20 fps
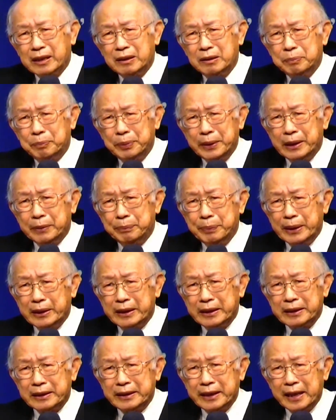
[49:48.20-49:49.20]
变变
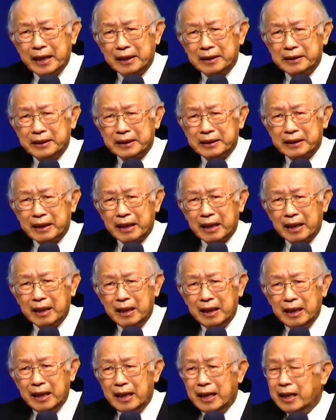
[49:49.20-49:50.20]
成这样子呢？
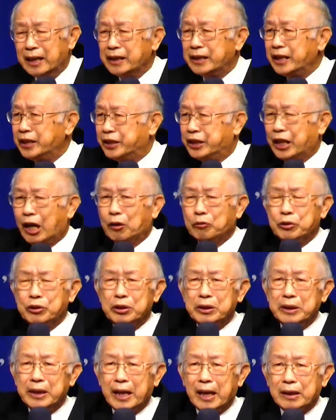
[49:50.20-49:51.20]
在乔治
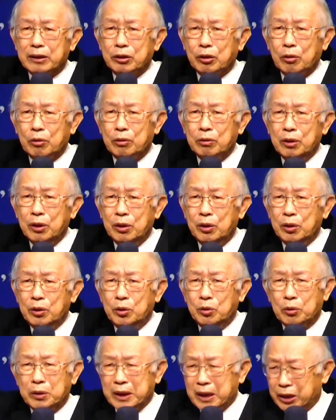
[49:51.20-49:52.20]
亚州，
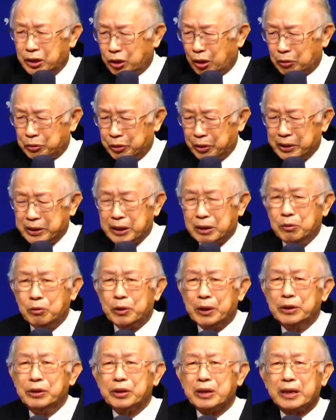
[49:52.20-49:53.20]
有那个小学生回
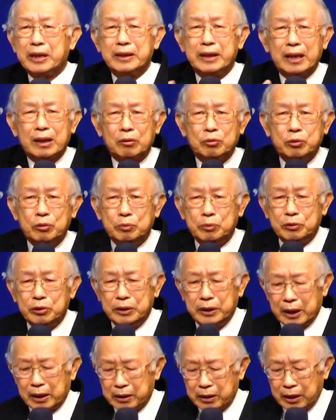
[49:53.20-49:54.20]
去跟他的父母
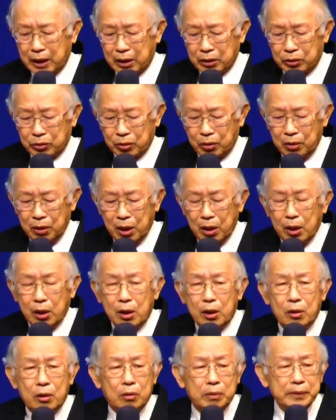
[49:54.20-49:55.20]
讲讲，
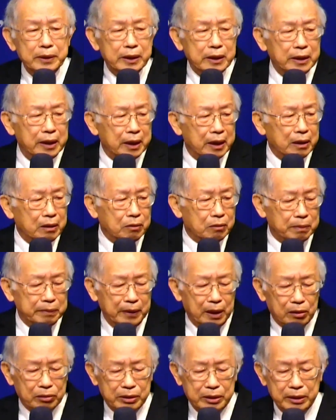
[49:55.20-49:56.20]
说：“我们今天我们
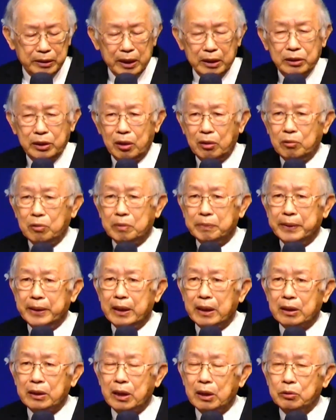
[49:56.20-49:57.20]
老师在教我们
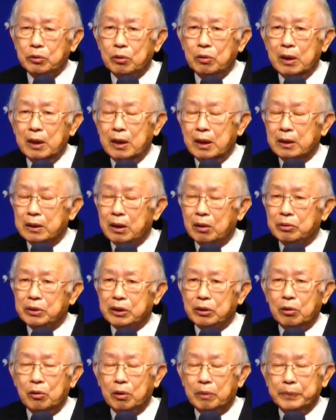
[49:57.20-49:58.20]
啊，他说到时
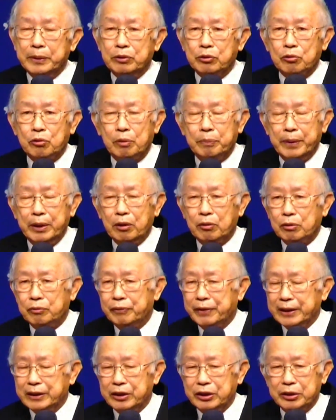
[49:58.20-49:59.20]
候我们如果没有
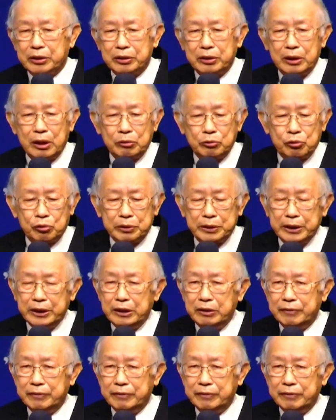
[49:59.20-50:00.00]
饭吃，到做饥